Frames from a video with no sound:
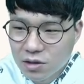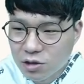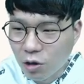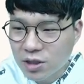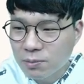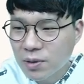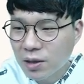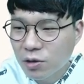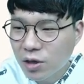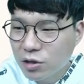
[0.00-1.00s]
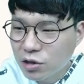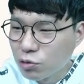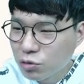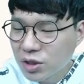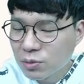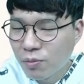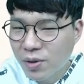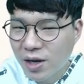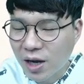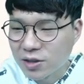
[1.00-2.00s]
역삼각형의 근육질
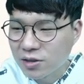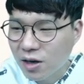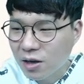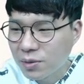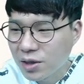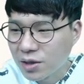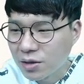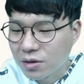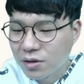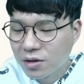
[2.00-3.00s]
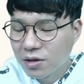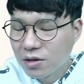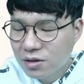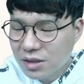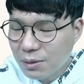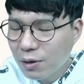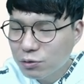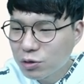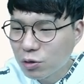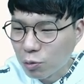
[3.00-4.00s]
몸매를 가진 사람이
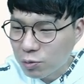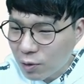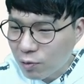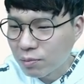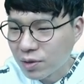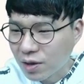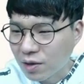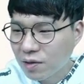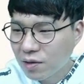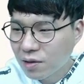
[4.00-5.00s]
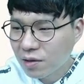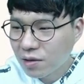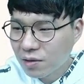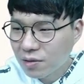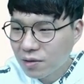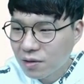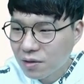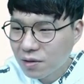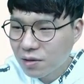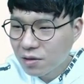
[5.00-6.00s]
사망률이 더 높다고 합니다.
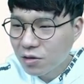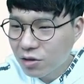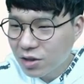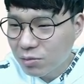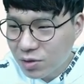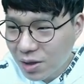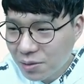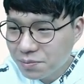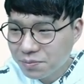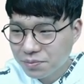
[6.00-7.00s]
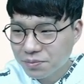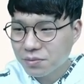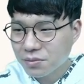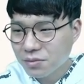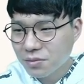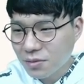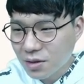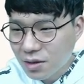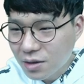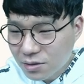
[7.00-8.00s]
그렇기 때문에
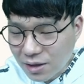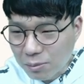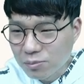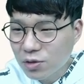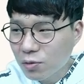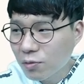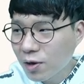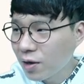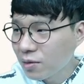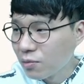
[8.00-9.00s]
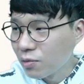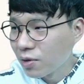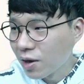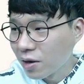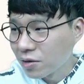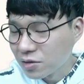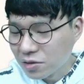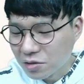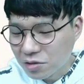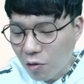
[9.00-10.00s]
남성과 뭔가
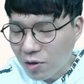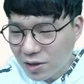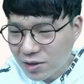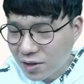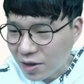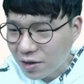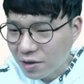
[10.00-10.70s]
그 건강 상태,